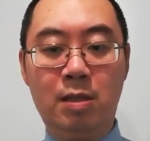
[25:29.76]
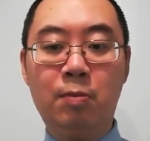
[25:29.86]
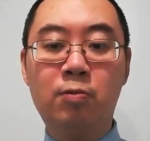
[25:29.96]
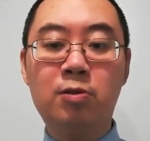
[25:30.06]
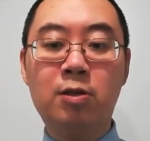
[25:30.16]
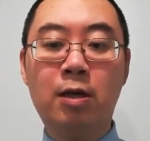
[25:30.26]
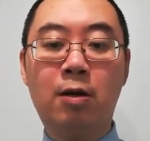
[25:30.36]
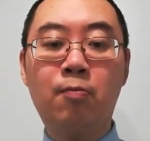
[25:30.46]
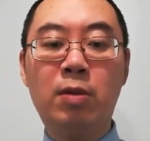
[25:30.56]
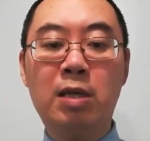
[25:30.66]
也不需
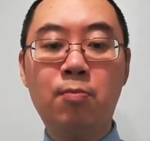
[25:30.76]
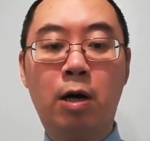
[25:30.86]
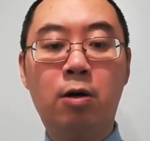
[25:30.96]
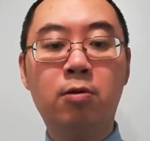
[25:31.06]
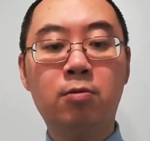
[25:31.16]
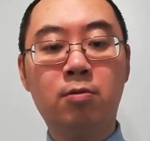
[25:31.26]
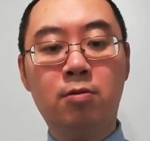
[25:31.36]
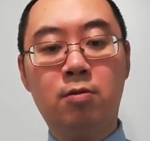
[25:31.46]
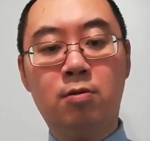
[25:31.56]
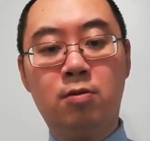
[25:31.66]
要迷茫。
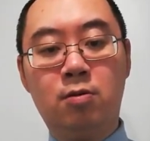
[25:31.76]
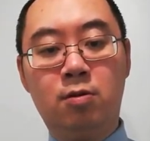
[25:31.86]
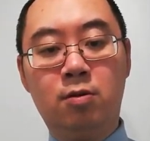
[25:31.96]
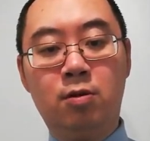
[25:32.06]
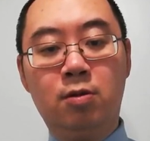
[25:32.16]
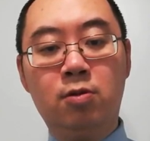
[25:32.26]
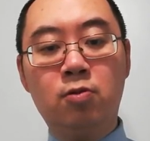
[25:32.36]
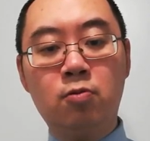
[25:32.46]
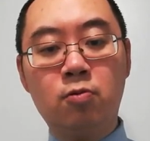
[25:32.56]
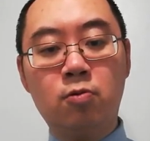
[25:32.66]

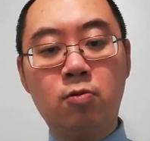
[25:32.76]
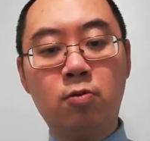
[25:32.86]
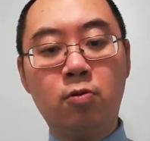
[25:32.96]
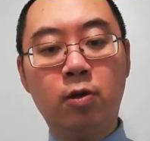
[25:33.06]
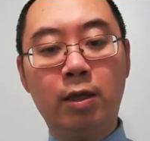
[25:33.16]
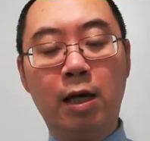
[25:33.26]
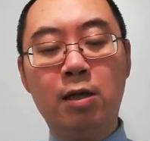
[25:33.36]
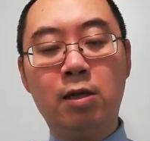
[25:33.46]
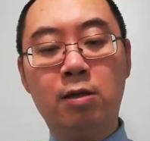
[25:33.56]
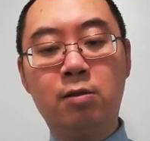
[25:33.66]
主。会带
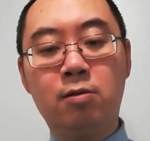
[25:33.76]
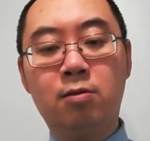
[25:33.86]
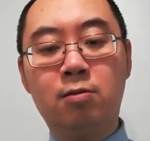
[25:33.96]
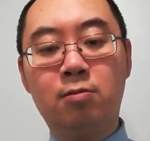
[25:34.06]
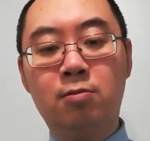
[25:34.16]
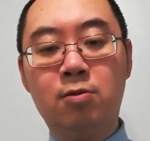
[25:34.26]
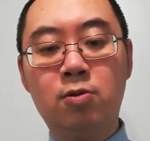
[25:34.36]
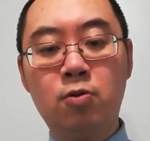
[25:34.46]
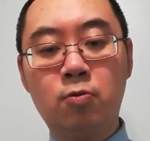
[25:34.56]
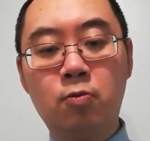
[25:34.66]
领，
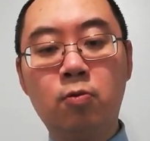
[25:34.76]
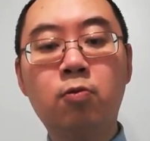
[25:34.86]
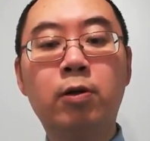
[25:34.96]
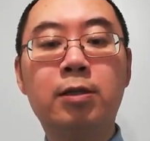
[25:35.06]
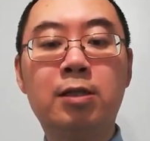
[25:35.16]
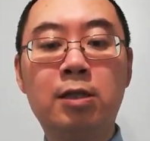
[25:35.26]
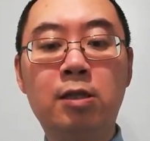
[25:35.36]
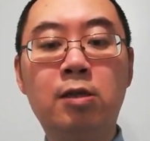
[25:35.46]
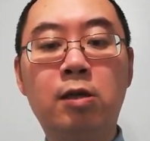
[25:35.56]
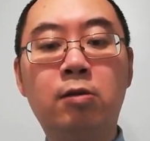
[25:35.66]
主会指
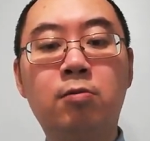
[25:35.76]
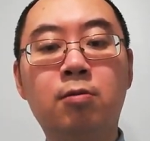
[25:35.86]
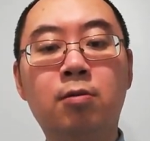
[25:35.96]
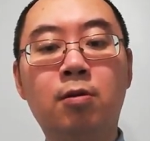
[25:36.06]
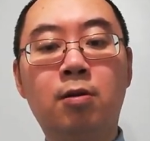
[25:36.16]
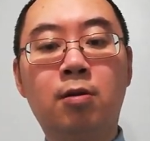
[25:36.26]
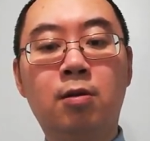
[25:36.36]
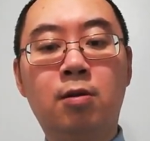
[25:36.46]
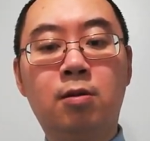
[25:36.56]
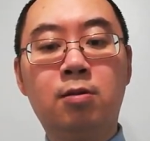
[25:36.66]
引。
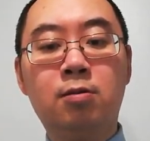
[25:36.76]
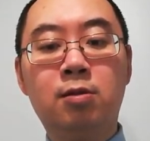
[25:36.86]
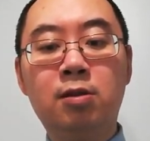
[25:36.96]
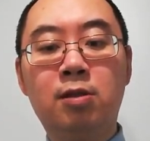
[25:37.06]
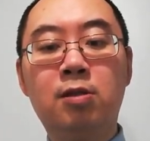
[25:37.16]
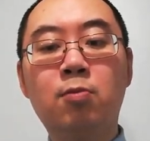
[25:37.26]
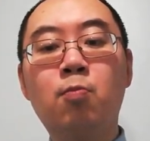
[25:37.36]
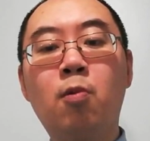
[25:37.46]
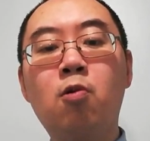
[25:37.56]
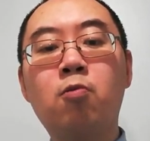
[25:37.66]
即使是
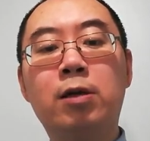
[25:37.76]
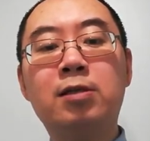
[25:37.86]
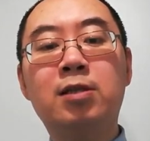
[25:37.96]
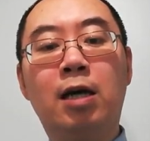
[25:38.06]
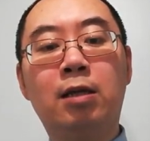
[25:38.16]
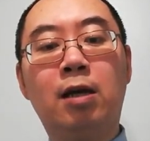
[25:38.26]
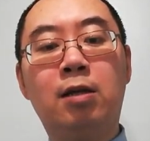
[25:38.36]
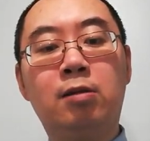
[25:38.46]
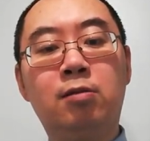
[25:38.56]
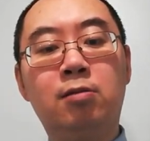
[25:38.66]
魔鬼撒
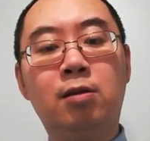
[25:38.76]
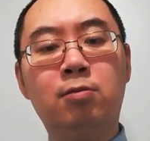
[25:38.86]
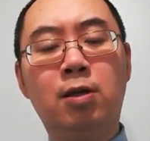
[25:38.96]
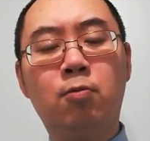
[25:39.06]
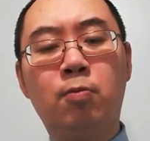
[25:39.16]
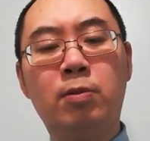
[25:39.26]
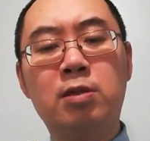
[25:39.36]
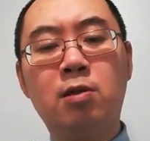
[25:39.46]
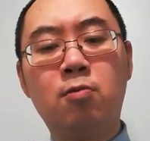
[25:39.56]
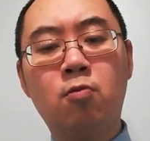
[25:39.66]
旦，要在我们
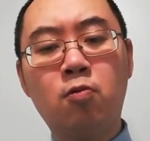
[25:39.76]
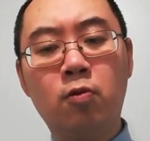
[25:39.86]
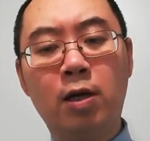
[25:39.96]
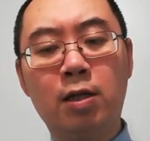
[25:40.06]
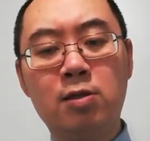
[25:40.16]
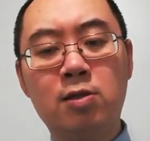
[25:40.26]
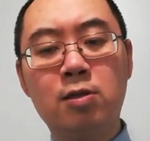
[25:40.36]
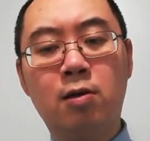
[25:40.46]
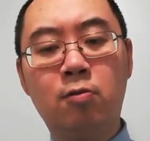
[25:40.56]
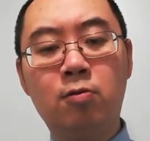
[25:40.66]
受苦难的
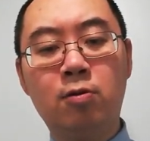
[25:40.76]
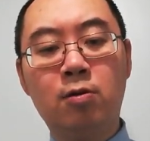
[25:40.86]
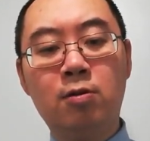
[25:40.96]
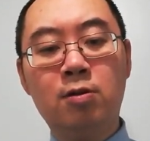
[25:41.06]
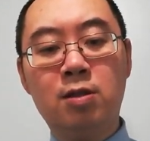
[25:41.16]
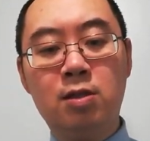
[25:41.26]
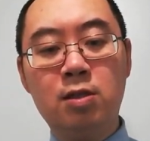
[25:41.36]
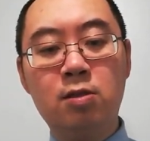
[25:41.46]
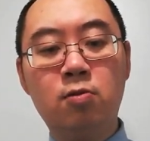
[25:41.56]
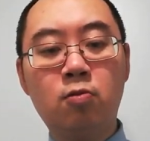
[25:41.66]
时候，
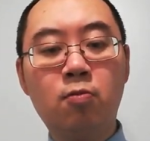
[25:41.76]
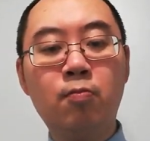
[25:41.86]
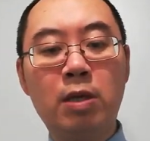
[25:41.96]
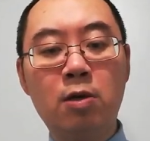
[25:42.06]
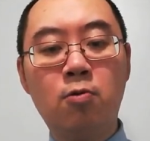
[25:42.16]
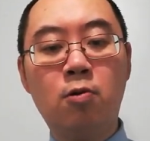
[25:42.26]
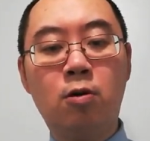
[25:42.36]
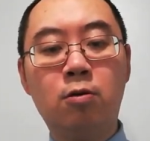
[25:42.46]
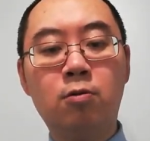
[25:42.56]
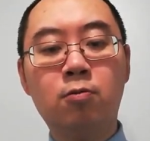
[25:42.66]
试图迷
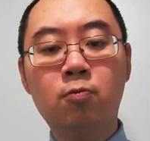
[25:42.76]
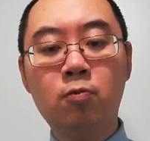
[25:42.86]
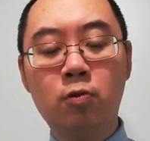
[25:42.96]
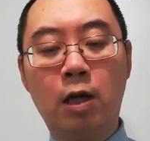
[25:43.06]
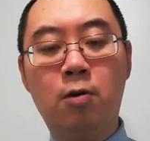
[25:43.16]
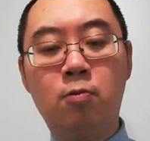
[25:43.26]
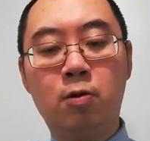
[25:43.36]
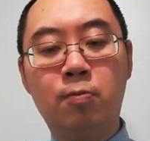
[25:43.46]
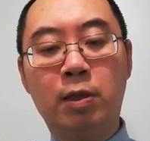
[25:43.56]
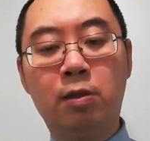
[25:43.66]
惑、误导
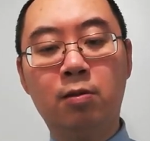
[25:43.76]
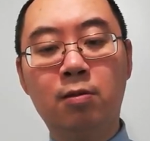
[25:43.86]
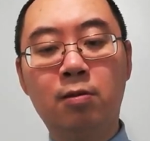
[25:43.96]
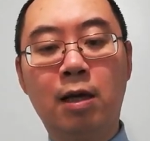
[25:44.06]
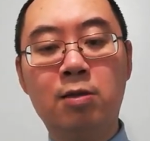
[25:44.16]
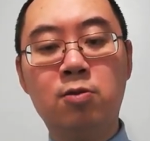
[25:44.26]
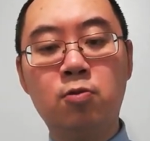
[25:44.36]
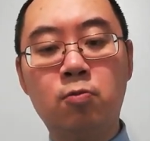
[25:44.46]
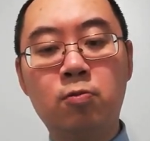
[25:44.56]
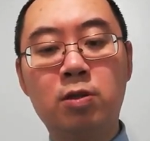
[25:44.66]
我们，但
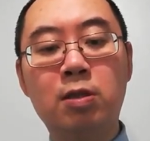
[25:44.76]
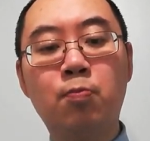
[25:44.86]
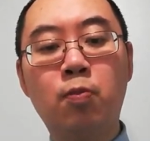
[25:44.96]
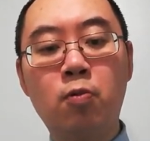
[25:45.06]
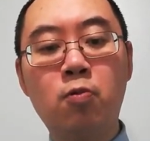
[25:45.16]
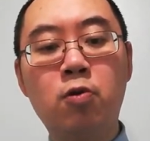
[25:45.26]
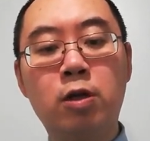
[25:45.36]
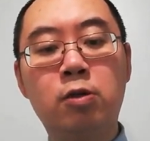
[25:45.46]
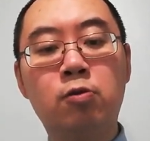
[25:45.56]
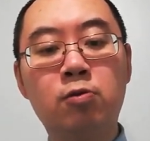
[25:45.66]
主是不
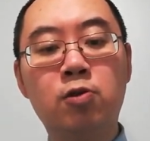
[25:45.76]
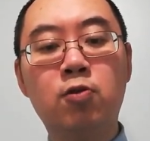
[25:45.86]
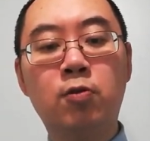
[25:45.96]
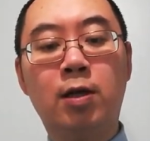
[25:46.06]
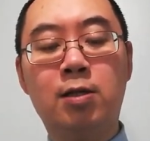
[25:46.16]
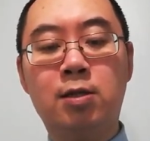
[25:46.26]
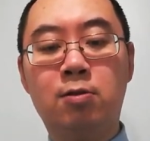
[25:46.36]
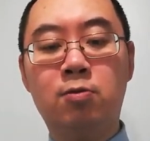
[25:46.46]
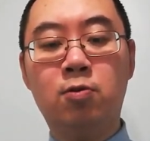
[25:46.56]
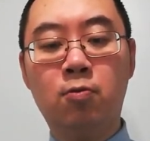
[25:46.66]
会允许他这
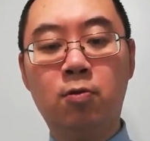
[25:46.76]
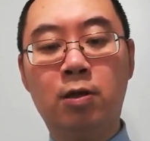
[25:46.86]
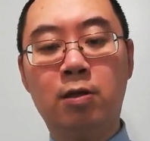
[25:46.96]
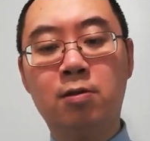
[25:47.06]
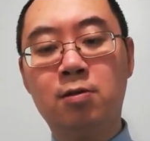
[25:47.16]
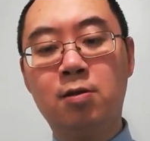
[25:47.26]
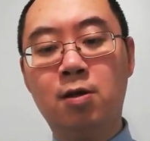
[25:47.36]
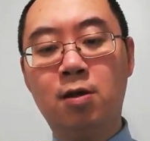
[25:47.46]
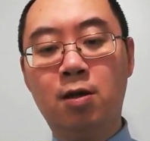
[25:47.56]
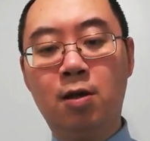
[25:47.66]
样做的。
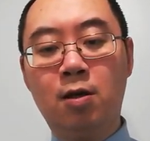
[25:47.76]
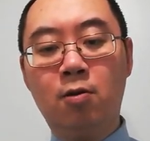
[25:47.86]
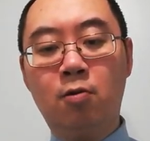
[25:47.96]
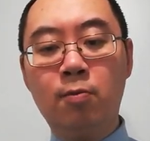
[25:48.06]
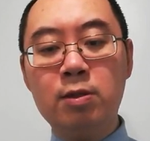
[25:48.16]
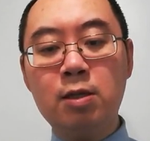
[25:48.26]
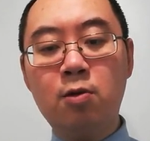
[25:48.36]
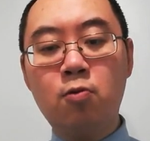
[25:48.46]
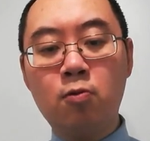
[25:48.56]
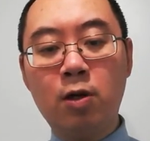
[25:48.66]
我们在
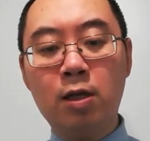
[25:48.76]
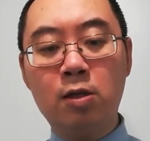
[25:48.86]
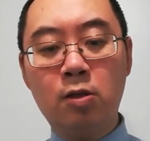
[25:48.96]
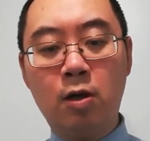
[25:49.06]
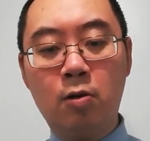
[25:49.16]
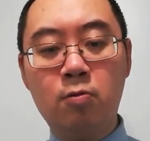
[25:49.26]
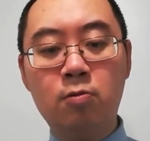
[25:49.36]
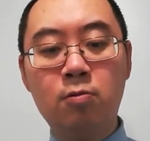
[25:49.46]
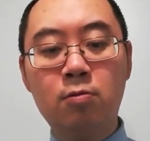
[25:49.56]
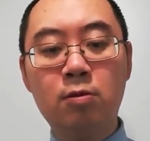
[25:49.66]
苦难里头，
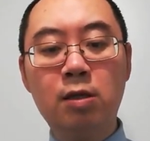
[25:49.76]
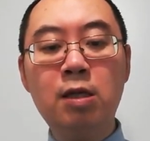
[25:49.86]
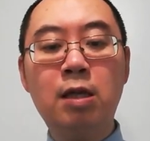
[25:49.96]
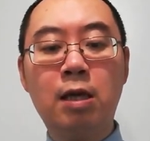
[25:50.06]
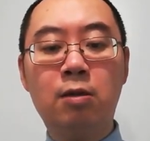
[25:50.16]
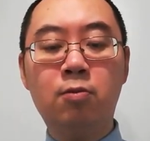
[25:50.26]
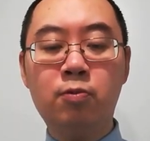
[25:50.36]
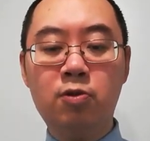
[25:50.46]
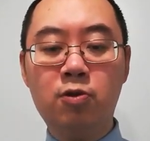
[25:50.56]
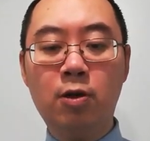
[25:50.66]
一点都
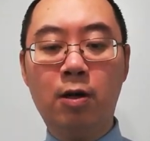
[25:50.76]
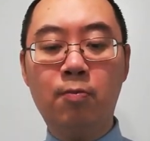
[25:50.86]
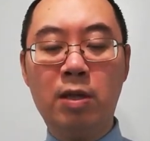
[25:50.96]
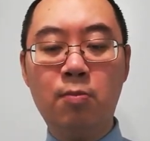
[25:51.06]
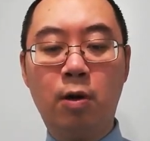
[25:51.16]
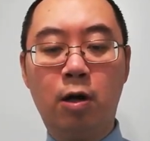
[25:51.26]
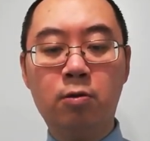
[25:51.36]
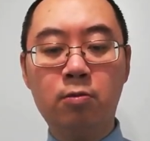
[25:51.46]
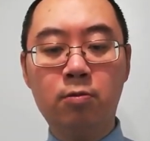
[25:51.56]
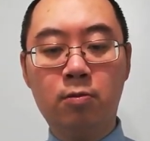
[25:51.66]
不需要迷茫，
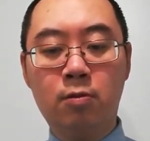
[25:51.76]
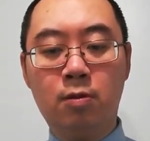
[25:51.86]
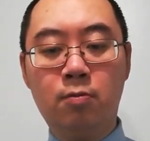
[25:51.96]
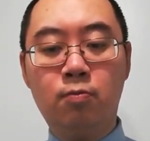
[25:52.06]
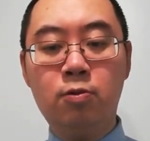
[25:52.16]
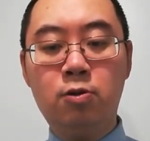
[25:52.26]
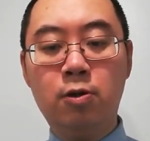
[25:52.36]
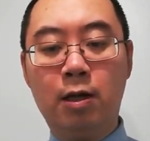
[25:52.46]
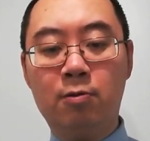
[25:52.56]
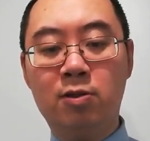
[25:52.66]
不需
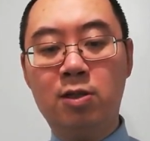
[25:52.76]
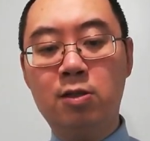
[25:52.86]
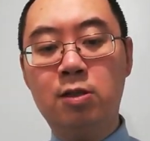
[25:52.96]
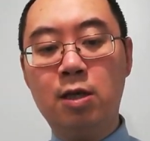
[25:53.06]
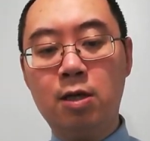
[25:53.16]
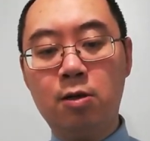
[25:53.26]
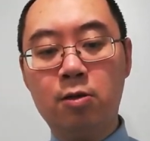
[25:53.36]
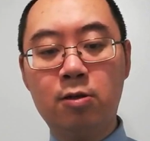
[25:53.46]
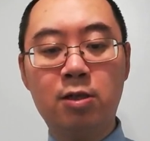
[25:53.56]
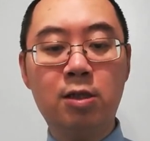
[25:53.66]
要是这
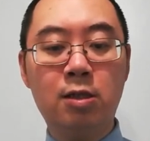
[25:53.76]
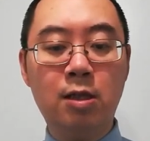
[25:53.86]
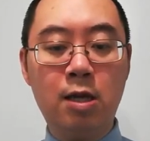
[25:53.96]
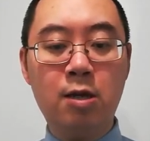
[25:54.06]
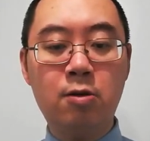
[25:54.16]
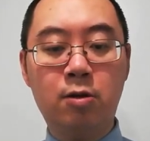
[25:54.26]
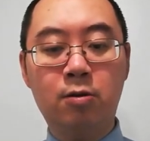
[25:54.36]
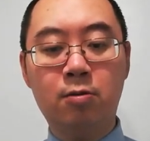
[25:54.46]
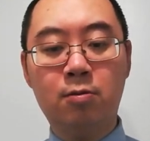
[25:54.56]
个是那个，